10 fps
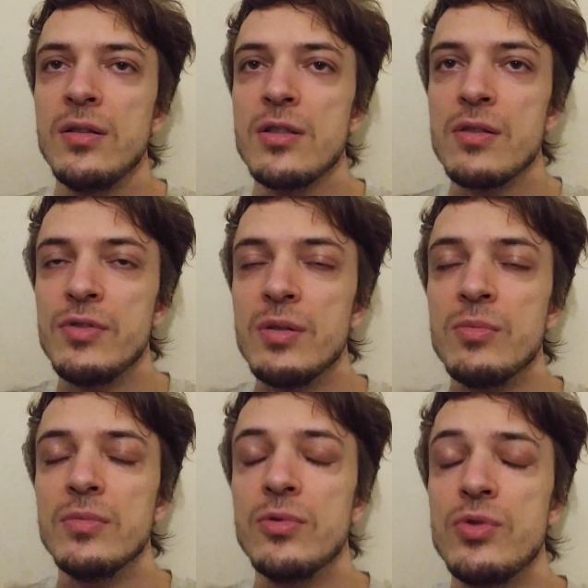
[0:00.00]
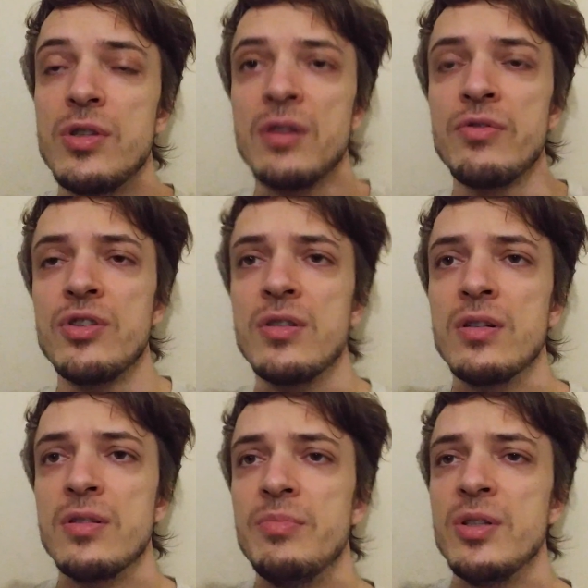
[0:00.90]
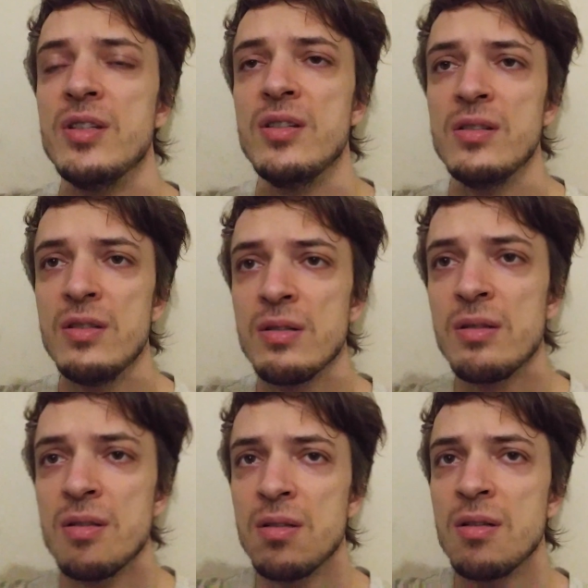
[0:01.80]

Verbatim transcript: Я совсем уставший, как-то пересидел.